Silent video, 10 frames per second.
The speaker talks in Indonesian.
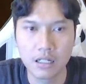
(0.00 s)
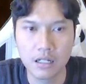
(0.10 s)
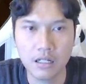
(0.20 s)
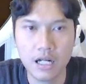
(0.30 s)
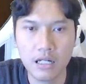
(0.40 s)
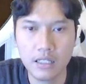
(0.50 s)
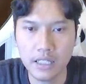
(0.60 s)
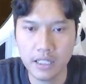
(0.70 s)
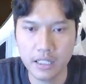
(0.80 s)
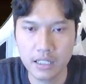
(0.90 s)
Enggak, eh.
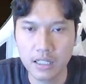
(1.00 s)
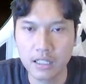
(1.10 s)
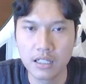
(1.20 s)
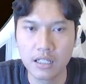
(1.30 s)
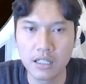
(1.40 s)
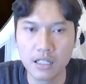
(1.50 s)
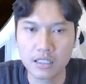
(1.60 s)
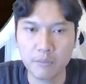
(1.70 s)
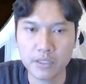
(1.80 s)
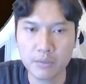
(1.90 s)

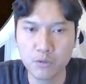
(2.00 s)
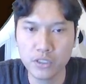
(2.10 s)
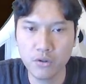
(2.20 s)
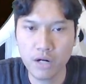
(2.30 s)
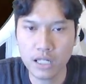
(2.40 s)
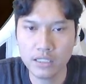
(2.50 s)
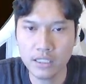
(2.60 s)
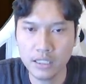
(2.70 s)
Tempat sembunyi doang anjing.